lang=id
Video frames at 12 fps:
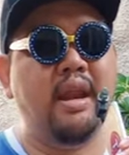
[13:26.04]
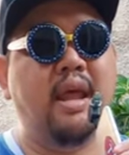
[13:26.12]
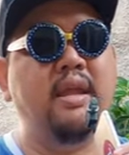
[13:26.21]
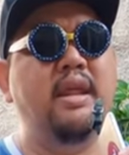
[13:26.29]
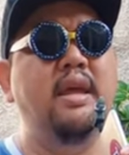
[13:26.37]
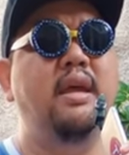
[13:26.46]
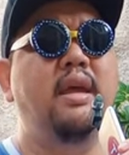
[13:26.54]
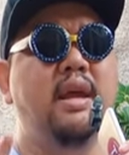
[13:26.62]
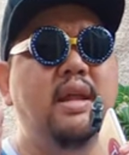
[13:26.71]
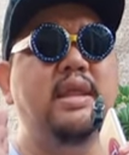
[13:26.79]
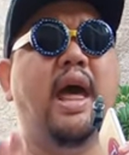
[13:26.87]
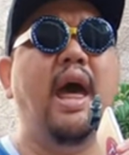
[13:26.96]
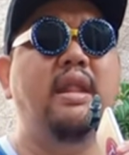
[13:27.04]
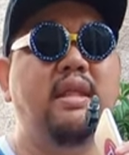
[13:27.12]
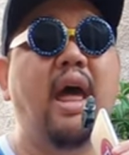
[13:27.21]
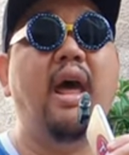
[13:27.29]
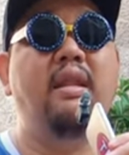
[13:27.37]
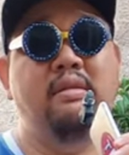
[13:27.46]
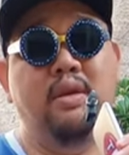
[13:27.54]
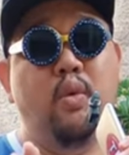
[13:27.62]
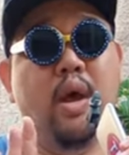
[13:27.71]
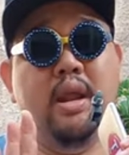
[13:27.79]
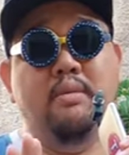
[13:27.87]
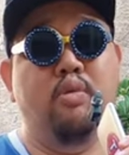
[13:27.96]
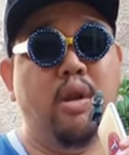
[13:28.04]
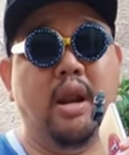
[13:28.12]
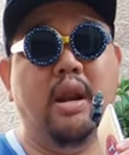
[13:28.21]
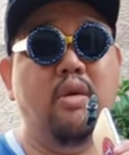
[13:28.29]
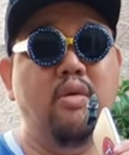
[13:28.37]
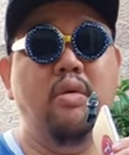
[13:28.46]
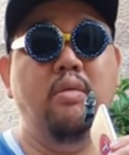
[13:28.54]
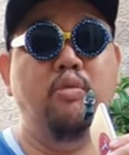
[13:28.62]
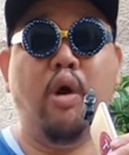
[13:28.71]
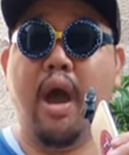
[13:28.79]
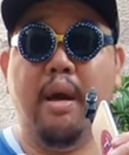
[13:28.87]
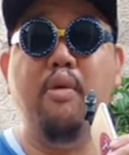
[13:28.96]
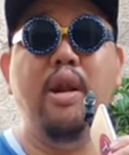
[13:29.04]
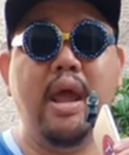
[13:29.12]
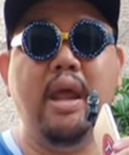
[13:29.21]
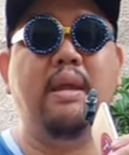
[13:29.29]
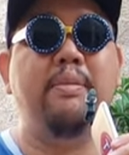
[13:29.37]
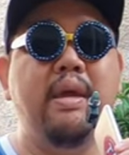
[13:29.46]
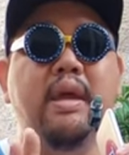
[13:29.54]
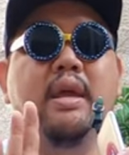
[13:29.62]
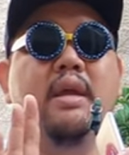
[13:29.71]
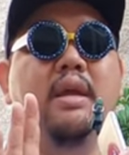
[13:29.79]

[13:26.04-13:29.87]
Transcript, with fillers: ada jadi tahan-tahan jual liburan lo bukan nggak boleh tapi